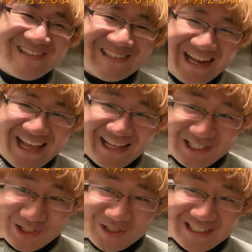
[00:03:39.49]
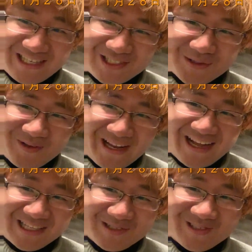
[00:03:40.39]
いろいろ一緒に行ってる人もね
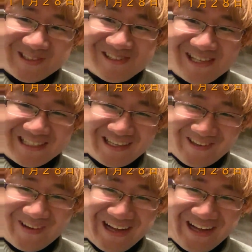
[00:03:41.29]
家族いるんですけど、